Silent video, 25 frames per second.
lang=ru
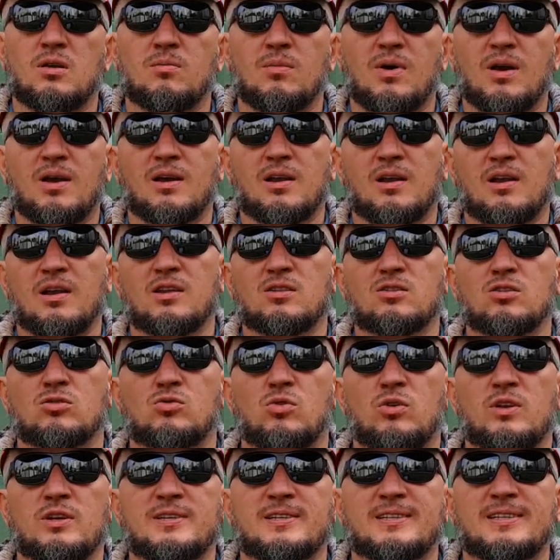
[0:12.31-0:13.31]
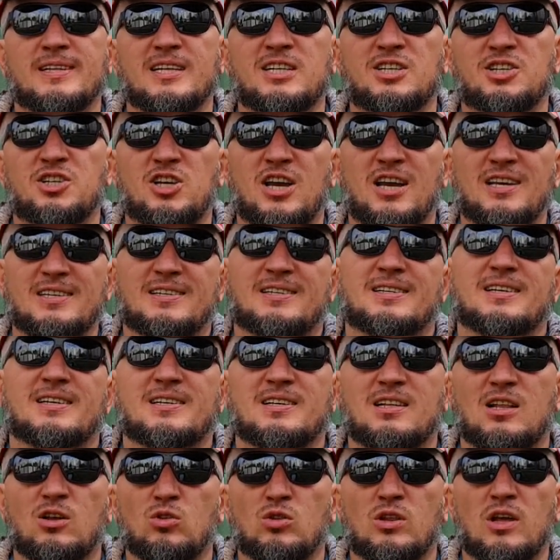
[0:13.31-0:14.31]
и мои клиенты-туристы
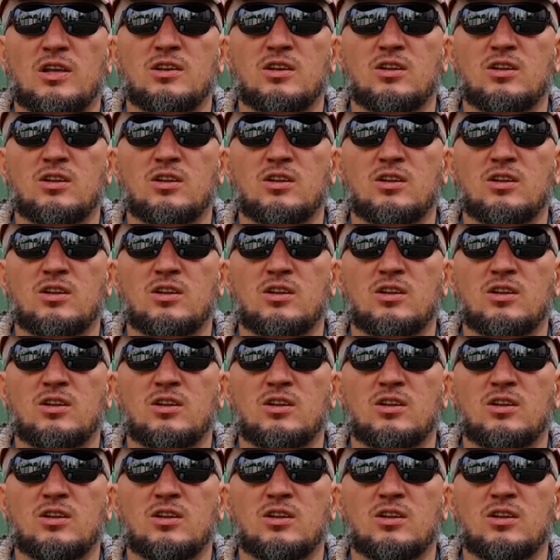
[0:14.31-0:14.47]
часто задают